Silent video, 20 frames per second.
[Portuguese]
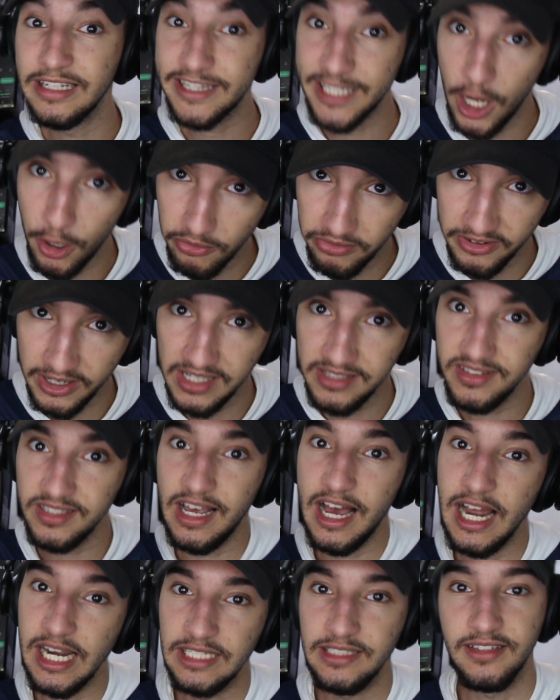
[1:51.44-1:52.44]
Talvez
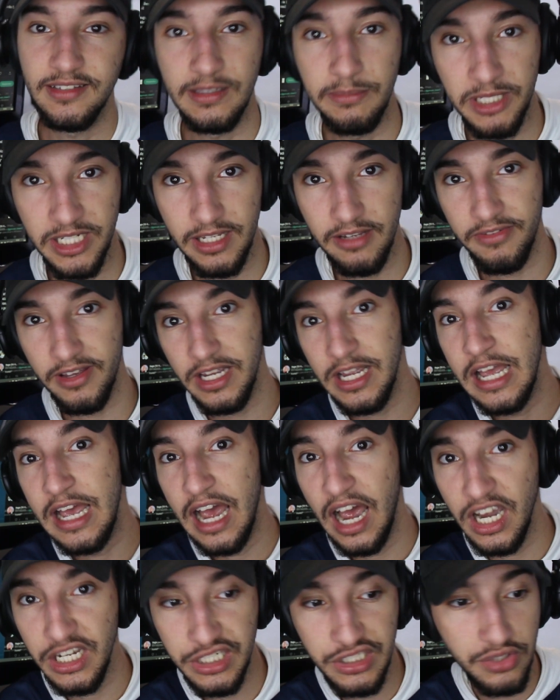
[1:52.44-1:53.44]
ainda semana que vem
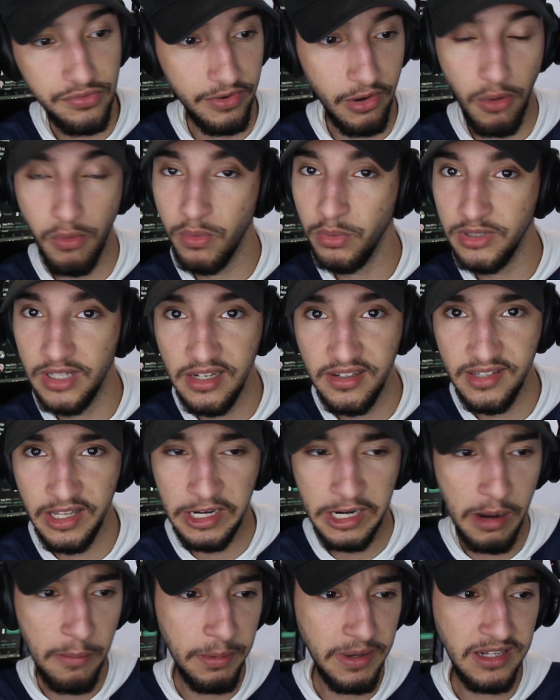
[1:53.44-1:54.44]
a gente vê algum deles em
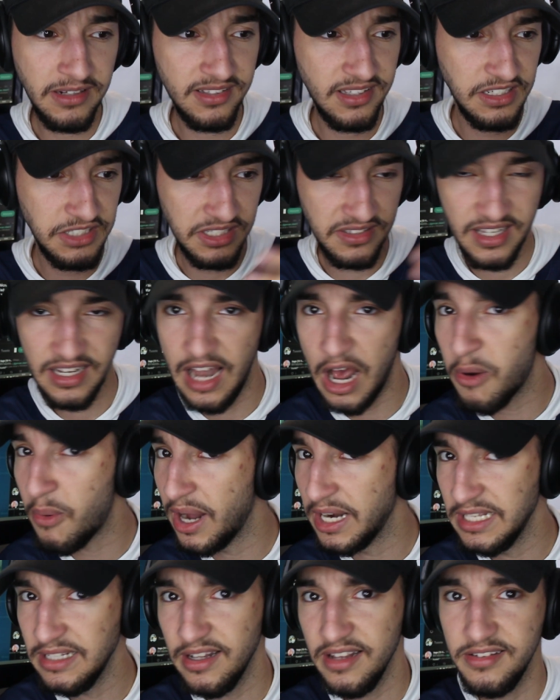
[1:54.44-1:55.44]
campo nem que seja, sei lá,
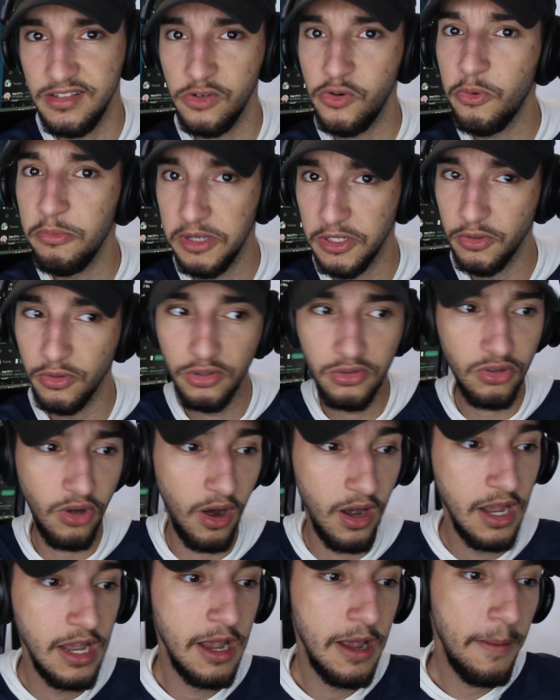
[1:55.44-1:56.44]
45 minutos
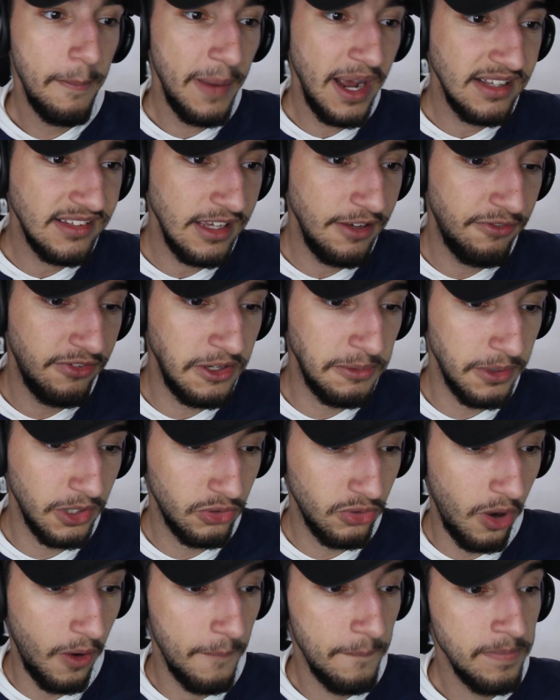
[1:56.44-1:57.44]
só. Mas enfim,
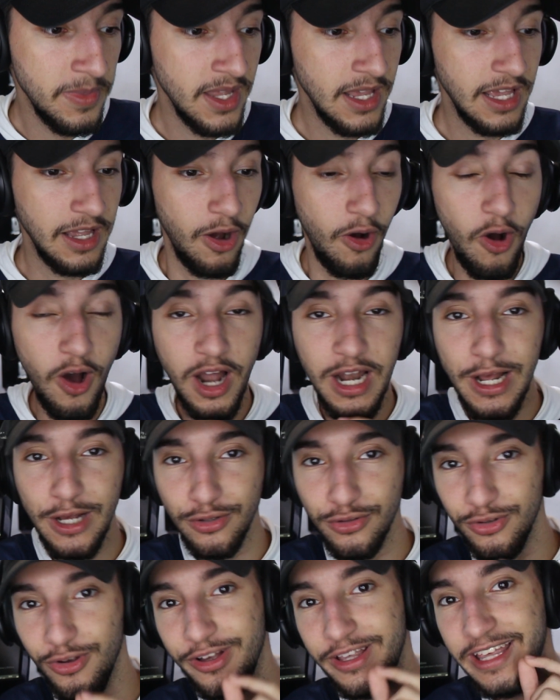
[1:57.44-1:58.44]
pessoal, olha
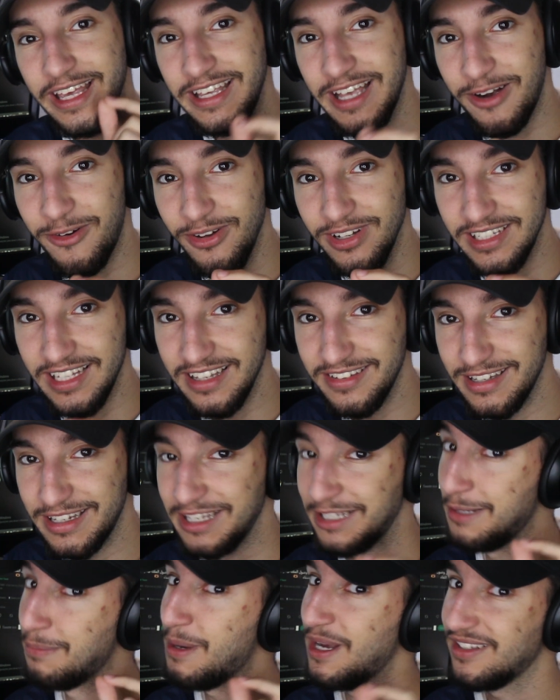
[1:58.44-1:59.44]
só o que, que acontece
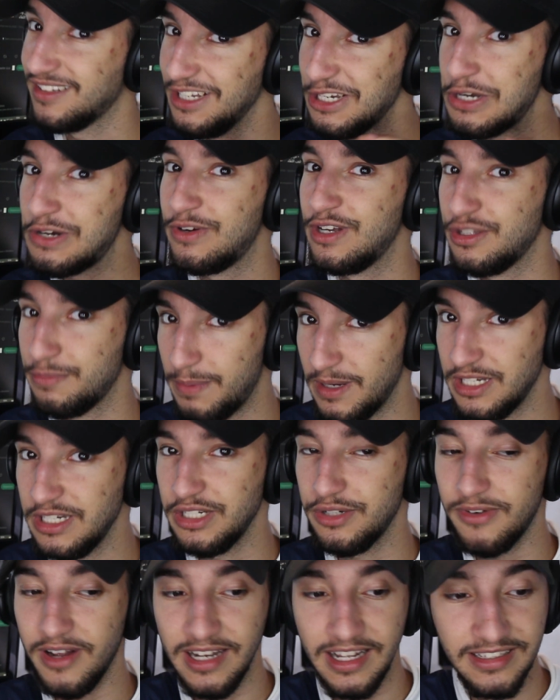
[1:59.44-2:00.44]
aqui. Tem bastante coisa pra
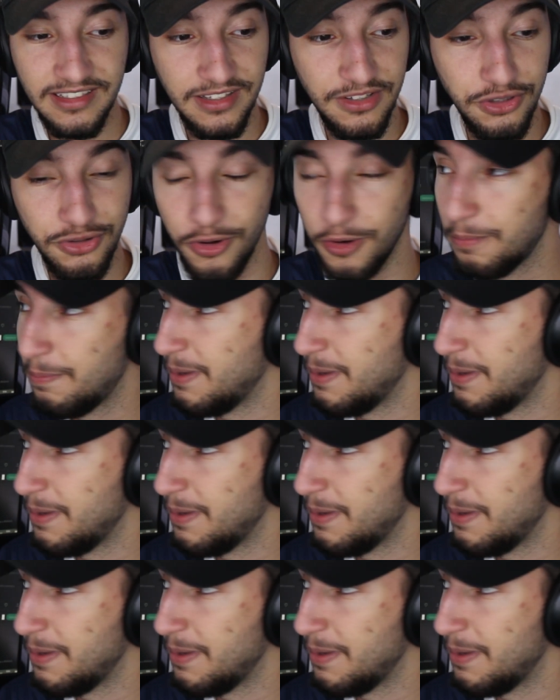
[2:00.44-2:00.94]
gente falar desse jogo.